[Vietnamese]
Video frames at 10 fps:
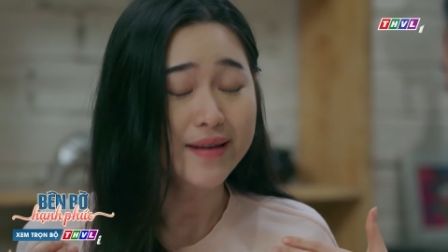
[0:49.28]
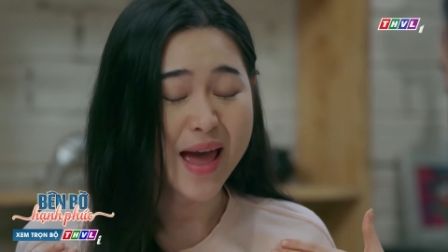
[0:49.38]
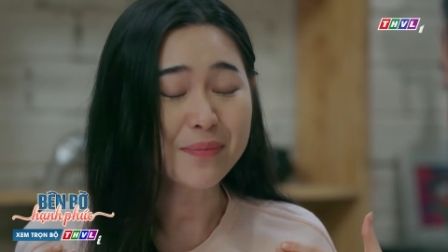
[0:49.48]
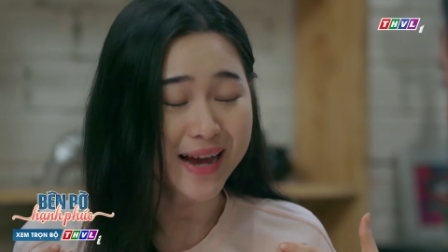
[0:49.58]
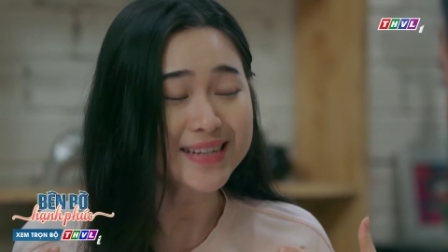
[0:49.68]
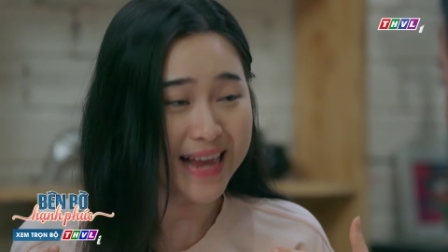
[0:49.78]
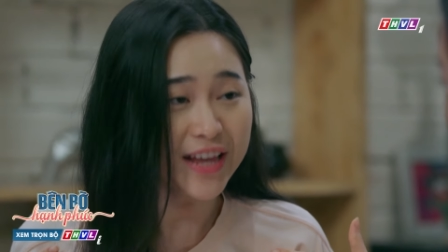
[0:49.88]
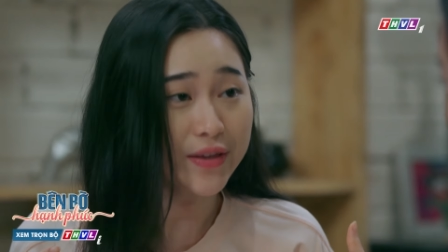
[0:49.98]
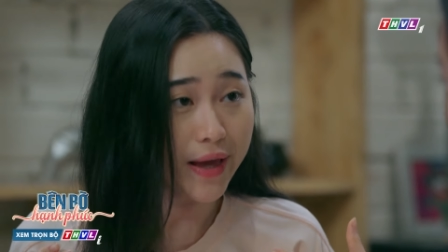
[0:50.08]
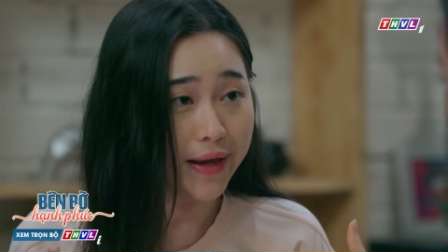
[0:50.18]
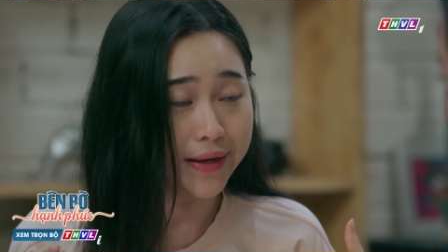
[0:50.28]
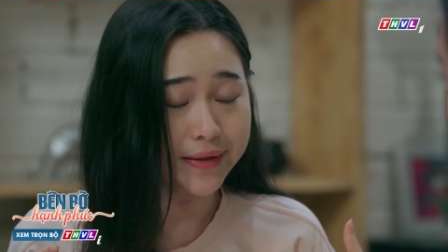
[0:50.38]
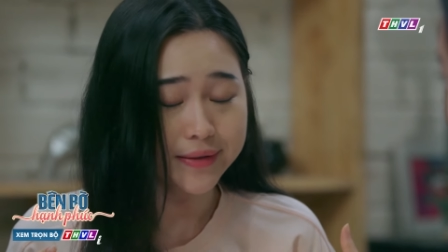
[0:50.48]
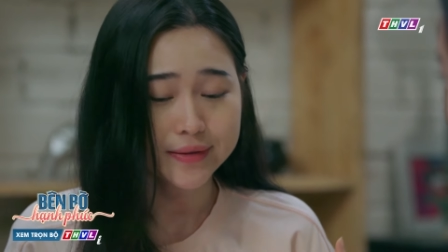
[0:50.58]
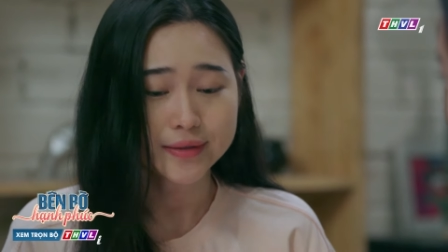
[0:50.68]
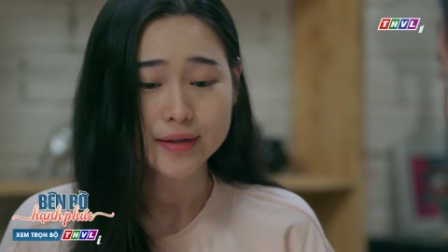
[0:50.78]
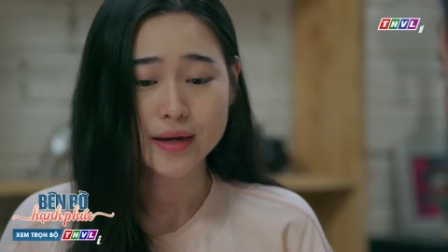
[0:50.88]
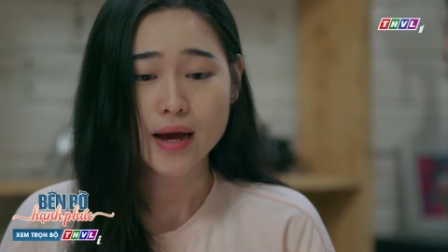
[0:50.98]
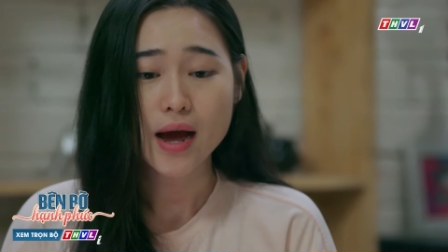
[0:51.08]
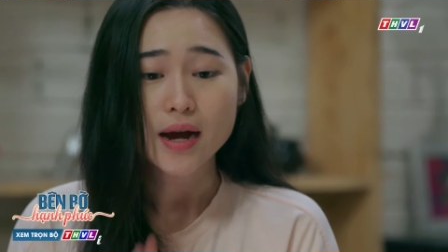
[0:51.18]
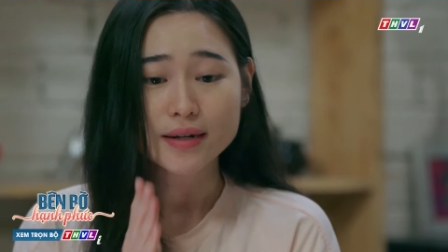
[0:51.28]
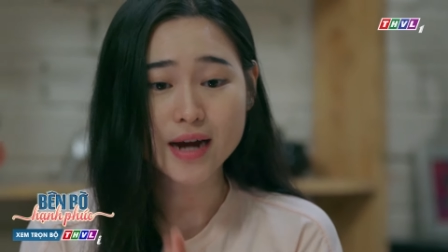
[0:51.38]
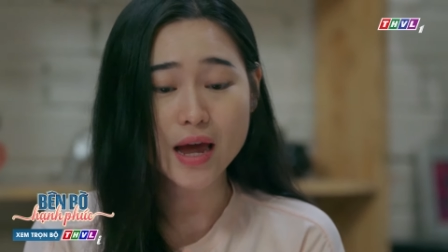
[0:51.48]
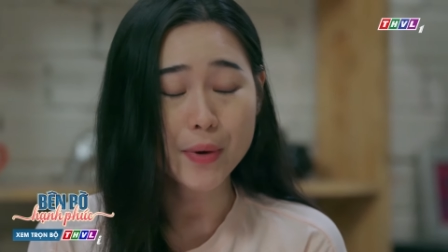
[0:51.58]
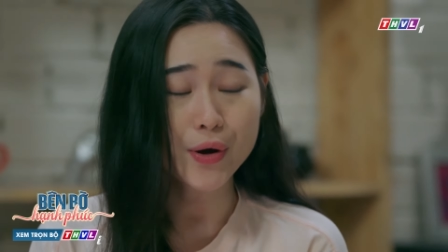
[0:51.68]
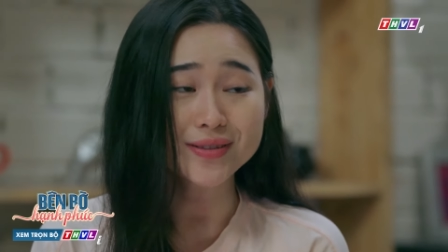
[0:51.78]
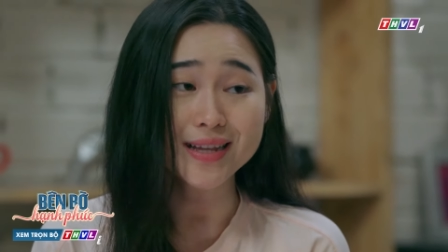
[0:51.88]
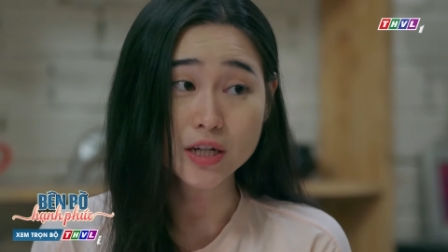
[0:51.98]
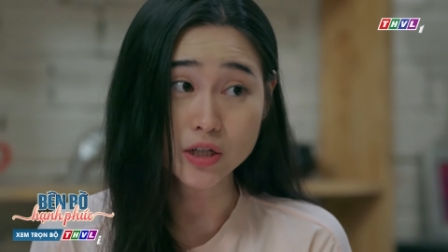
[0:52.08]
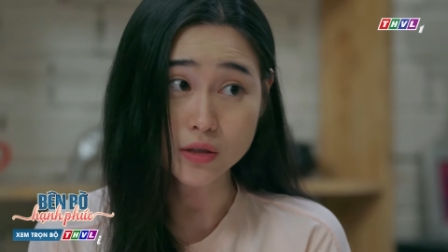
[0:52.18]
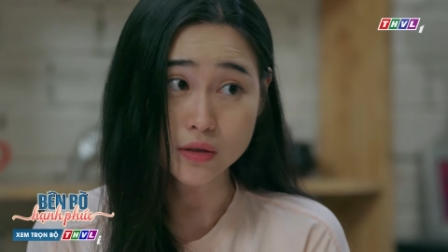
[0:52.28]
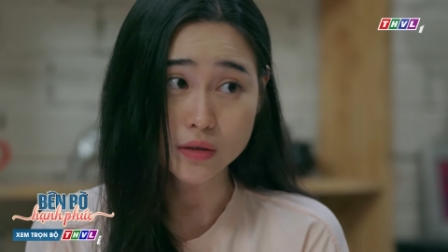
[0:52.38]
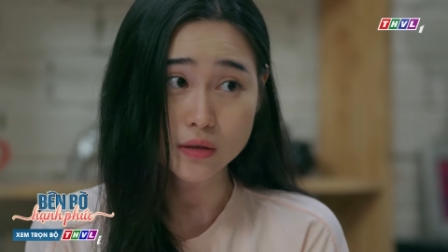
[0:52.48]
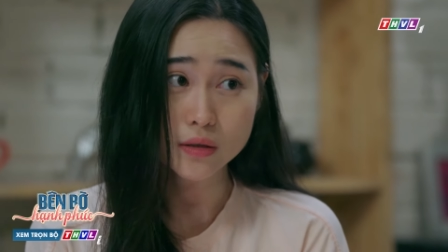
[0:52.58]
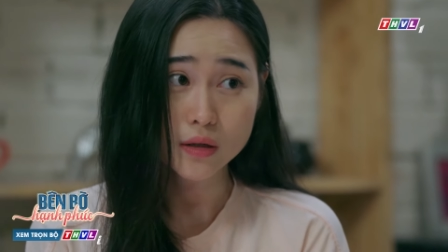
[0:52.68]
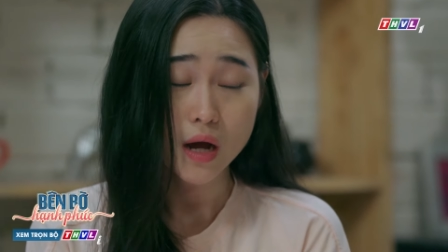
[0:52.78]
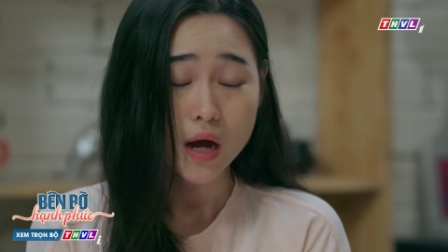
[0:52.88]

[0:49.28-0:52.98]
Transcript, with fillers: Để em khai sáng cho chị Khi mà người ta lướt ừ.